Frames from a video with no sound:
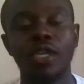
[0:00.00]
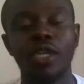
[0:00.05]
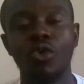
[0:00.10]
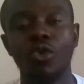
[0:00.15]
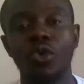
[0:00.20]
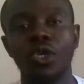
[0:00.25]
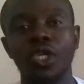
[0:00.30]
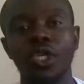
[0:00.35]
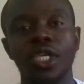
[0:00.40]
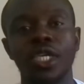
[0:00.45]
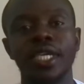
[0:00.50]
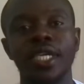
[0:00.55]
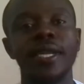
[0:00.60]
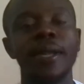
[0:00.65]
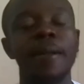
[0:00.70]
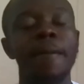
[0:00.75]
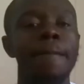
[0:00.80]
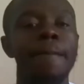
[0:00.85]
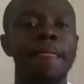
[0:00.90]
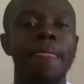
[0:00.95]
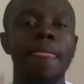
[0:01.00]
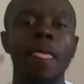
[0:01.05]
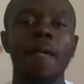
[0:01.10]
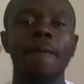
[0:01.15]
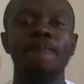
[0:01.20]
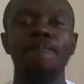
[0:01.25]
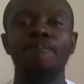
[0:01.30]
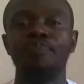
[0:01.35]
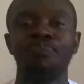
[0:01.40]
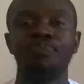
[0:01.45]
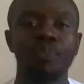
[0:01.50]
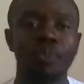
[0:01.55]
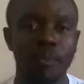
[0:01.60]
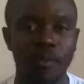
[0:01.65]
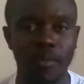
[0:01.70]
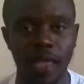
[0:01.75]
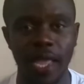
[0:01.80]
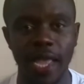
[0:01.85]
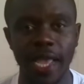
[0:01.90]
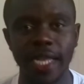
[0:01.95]
d'origine
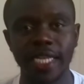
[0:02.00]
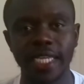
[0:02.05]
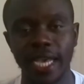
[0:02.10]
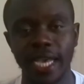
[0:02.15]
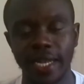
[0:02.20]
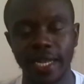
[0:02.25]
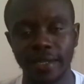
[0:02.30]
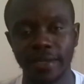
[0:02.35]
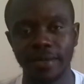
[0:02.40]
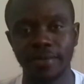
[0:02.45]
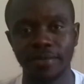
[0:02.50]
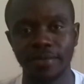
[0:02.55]
indienne.